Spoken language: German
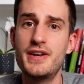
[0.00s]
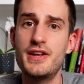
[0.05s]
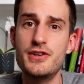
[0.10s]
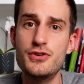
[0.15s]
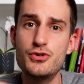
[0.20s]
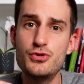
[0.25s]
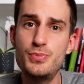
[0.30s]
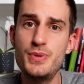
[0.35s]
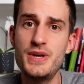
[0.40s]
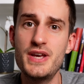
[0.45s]
der
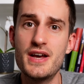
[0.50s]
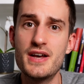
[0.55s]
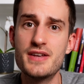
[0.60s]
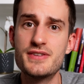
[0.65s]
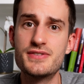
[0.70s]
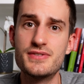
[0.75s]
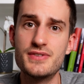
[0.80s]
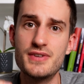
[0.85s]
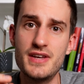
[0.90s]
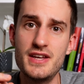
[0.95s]

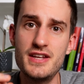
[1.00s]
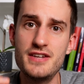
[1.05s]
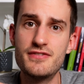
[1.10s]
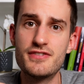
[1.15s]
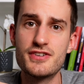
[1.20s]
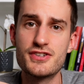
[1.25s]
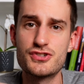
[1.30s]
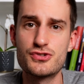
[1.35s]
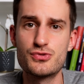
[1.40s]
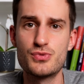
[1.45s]
UBS
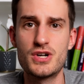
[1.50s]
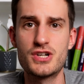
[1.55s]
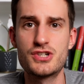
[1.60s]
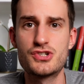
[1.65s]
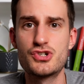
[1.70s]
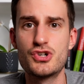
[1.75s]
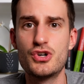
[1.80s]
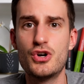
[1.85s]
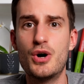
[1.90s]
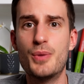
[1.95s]

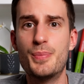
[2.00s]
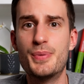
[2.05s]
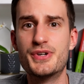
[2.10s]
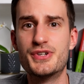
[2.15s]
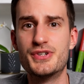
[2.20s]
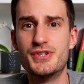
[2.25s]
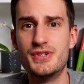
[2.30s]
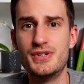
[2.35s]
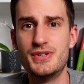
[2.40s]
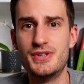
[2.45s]
Infrastructure
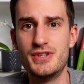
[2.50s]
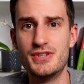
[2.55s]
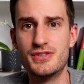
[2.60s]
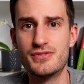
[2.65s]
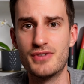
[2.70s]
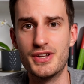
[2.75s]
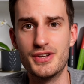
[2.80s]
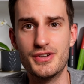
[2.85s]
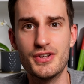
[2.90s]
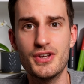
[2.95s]
Opportunities
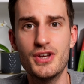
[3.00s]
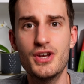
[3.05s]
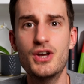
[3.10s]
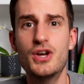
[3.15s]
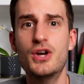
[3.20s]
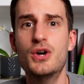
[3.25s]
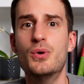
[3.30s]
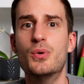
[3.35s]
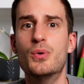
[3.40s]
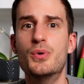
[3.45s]
Fund.
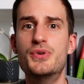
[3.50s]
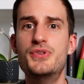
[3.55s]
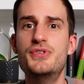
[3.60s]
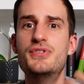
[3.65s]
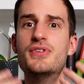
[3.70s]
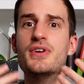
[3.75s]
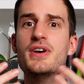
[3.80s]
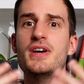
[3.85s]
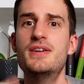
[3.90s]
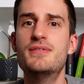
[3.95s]
Und
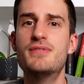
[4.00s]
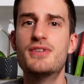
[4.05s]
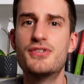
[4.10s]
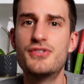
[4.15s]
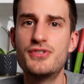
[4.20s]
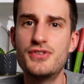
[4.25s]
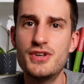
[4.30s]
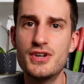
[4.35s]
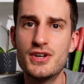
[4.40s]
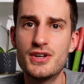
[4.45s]
dieser
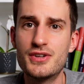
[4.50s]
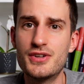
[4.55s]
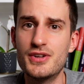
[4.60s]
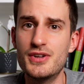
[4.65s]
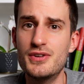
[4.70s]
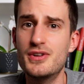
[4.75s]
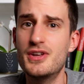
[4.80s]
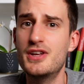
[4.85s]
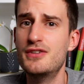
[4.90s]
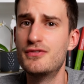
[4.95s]
investiert
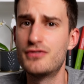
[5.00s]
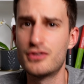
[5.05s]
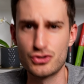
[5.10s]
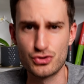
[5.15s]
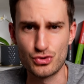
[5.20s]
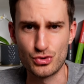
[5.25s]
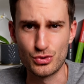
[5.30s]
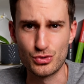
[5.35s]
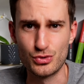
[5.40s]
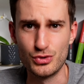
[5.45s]
in
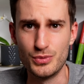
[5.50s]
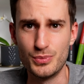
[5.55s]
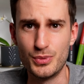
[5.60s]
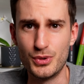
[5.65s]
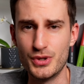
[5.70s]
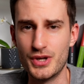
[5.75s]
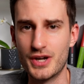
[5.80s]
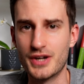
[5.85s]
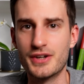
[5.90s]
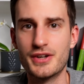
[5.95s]

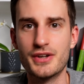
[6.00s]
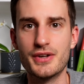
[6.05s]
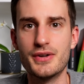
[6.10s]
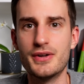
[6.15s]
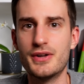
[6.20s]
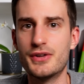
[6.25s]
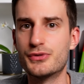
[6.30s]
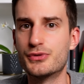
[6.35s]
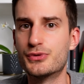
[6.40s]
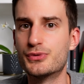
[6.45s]
Infrastrukturprojekte,
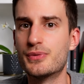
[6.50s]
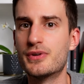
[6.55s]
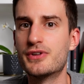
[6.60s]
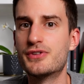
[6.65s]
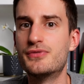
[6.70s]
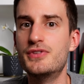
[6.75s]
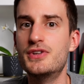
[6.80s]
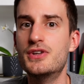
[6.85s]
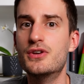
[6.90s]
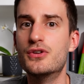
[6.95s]
also
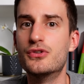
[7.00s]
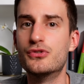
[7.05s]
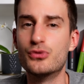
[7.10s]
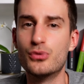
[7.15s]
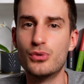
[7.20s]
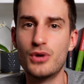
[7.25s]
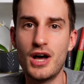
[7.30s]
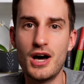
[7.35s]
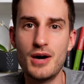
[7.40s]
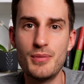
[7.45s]
sowas wie
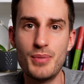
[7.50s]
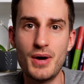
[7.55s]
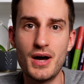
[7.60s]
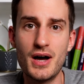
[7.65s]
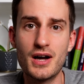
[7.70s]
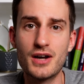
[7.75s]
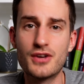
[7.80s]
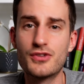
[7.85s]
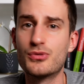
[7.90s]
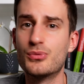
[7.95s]

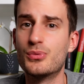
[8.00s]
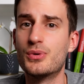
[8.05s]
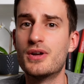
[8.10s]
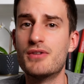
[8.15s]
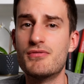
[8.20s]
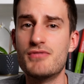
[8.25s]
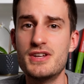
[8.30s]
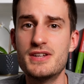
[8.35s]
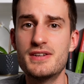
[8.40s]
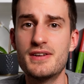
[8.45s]
Solarparks
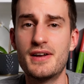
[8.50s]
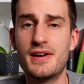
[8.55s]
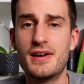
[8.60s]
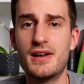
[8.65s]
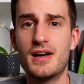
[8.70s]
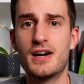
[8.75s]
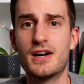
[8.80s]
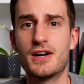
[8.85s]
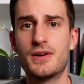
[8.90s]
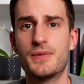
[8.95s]
oder
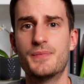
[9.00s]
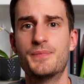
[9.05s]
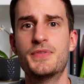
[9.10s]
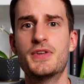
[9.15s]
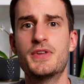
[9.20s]
Windanlagen.